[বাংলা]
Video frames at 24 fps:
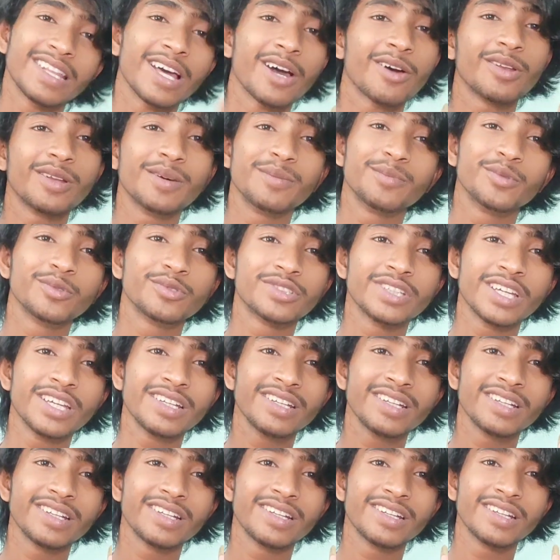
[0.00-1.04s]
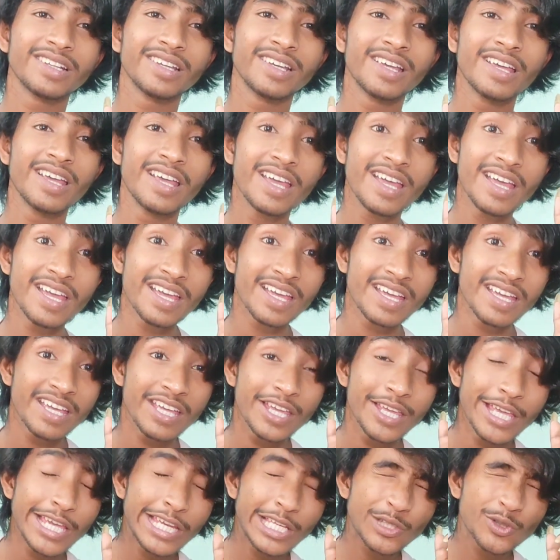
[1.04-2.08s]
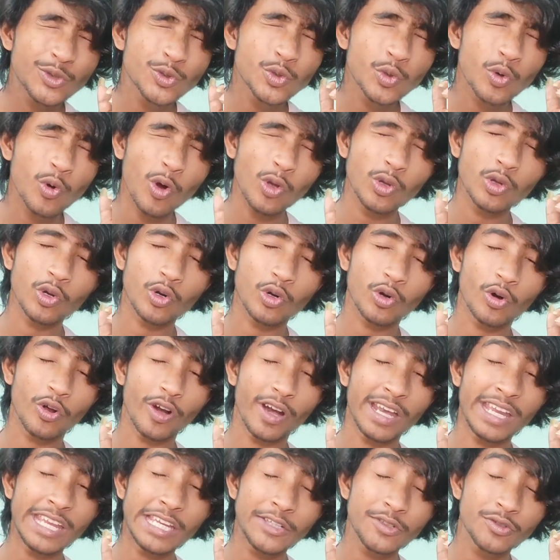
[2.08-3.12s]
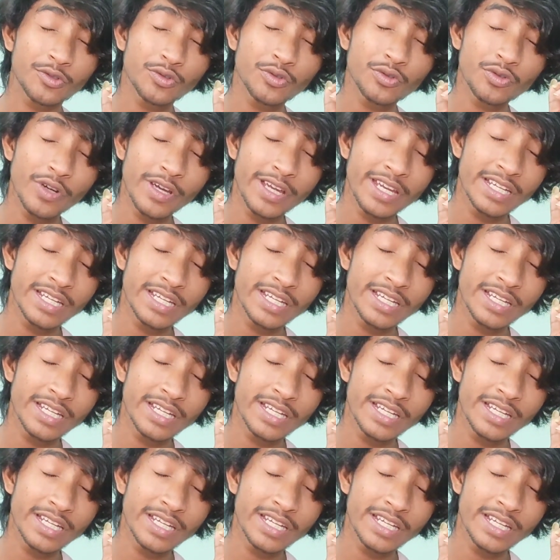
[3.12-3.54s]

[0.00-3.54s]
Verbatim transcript: তাহলে বুঝেন একটু কদর করেন একটু